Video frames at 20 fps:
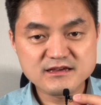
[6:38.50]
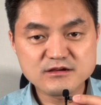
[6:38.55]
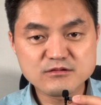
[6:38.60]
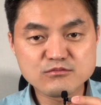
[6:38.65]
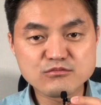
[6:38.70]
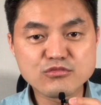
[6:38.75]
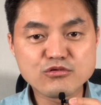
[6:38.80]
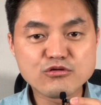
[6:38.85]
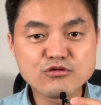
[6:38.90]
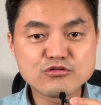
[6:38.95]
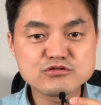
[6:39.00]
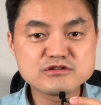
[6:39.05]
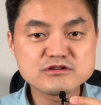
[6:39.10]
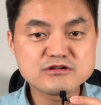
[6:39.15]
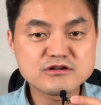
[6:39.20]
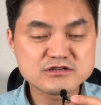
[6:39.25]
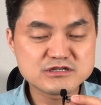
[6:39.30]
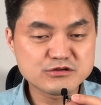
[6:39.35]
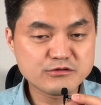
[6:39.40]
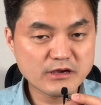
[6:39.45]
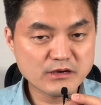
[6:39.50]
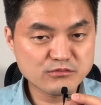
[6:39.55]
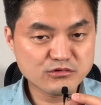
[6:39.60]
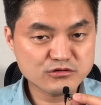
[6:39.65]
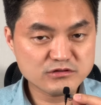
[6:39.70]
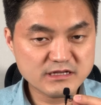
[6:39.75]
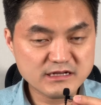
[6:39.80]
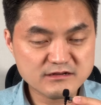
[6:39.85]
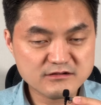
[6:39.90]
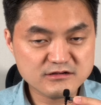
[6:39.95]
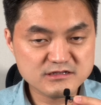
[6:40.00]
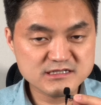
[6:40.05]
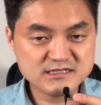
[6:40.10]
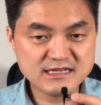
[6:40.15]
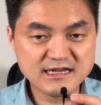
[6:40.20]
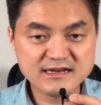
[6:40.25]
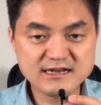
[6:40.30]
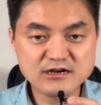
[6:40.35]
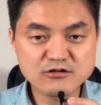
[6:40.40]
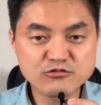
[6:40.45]
모든 것이 회복될
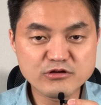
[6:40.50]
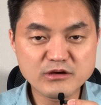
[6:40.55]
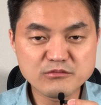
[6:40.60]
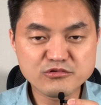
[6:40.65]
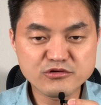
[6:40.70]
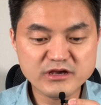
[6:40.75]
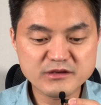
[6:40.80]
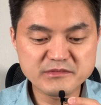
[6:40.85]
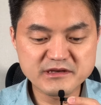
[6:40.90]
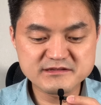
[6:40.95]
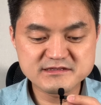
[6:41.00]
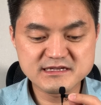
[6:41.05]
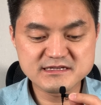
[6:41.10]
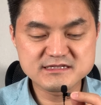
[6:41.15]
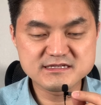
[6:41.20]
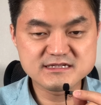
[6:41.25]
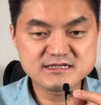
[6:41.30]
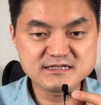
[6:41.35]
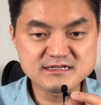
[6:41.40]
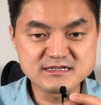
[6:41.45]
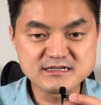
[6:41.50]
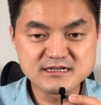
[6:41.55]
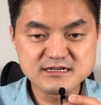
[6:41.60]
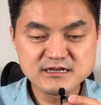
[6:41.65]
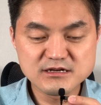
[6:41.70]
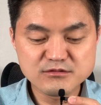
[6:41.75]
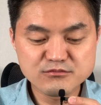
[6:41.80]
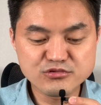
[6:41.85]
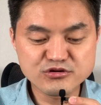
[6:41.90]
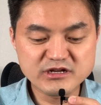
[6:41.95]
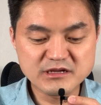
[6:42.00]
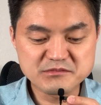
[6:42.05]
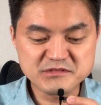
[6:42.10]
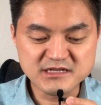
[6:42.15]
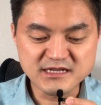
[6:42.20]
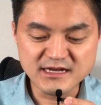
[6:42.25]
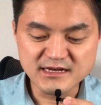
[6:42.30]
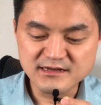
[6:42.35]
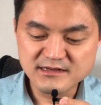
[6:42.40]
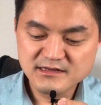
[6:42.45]
것이다 라고 회복의 메시지를
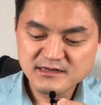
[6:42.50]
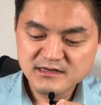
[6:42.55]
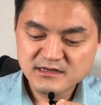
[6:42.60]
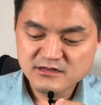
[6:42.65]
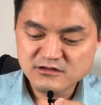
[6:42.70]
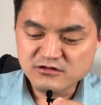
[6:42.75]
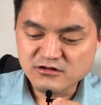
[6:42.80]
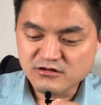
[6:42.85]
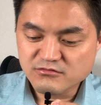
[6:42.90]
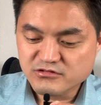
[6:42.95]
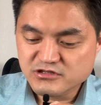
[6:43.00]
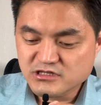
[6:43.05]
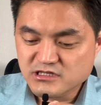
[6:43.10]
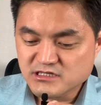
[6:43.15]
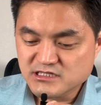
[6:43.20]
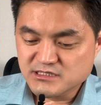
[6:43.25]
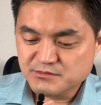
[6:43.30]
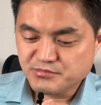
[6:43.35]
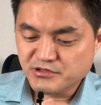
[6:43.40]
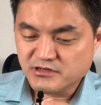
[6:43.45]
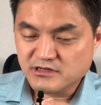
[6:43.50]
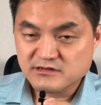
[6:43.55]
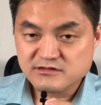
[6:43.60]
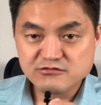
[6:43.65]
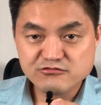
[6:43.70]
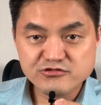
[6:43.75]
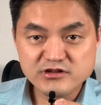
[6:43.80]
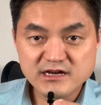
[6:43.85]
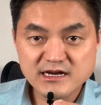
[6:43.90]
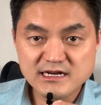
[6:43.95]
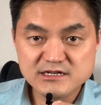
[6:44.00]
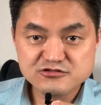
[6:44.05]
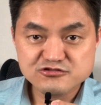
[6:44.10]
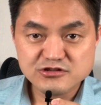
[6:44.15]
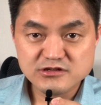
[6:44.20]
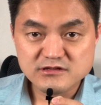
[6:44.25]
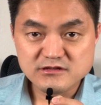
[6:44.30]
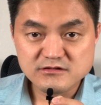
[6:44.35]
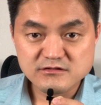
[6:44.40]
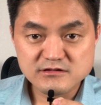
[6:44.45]
보냅니다. 여러분, 이 시편에서 우리가 알 수
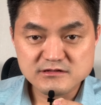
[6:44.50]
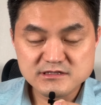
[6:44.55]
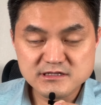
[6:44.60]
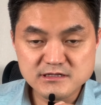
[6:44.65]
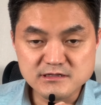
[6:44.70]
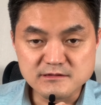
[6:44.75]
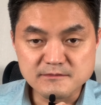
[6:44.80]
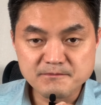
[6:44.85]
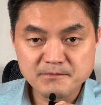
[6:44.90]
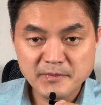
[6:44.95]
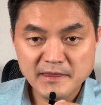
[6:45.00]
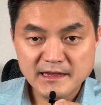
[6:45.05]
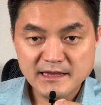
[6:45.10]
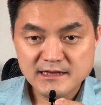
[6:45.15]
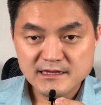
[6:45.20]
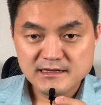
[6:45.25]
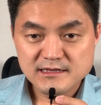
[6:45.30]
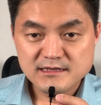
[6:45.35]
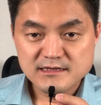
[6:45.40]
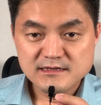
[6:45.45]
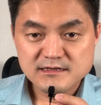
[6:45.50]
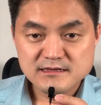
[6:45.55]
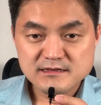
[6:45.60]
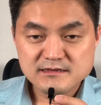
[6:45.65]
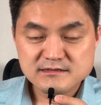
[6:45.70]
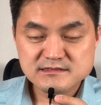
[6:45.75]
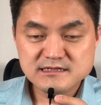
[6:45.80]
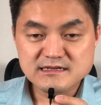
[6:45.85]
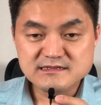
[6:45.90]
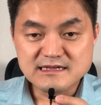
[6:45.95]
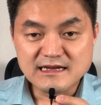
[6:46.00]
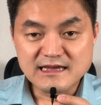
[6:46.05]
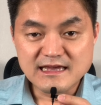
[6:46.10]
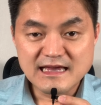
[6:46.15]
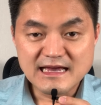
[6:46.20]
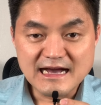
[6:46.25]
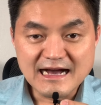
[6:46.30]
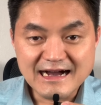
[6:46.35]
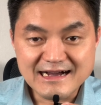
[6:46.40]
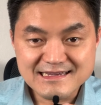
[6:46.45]
있는 것은
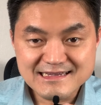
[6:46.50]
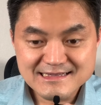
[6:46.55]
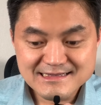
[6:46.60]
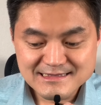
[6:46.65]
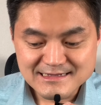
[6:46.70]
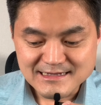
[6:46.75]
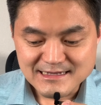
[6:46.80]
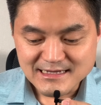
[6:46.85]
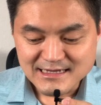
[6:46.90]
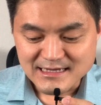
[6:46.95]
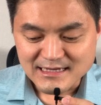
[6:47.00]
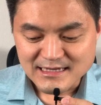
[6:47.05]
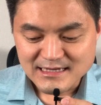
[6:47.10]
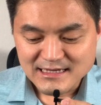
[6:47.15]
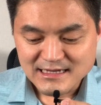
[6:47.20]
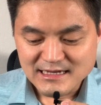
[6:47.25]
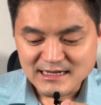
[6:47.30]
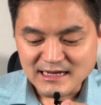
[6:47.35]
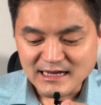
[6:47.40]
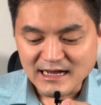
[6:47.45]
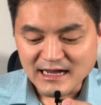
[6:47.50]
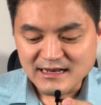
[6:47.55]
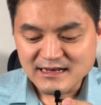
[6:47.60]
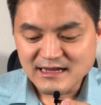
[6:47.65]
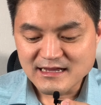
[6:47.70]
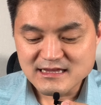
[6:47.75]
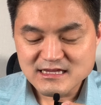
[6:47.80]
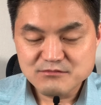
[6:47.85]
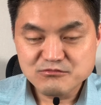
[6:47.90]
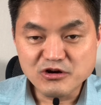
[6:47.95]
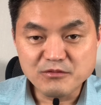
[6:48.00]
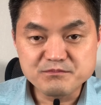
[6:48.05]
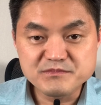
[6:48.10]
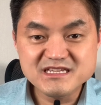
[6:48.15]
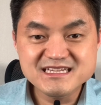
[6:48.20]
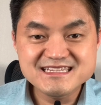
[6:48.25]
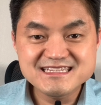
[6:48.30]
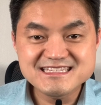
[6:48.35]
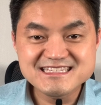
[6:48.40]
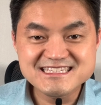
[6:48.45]
세상의 악인들이 하나님
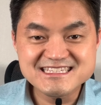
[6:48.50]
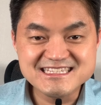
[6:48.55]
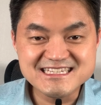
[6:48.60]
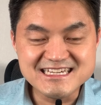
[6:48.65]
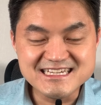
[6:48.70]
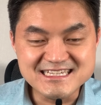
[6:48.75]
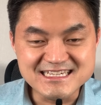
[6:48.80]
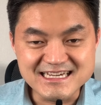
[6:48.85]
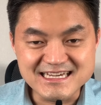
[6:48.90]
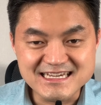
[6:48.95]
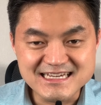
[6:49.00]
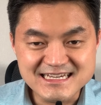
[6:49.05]
없는 지식,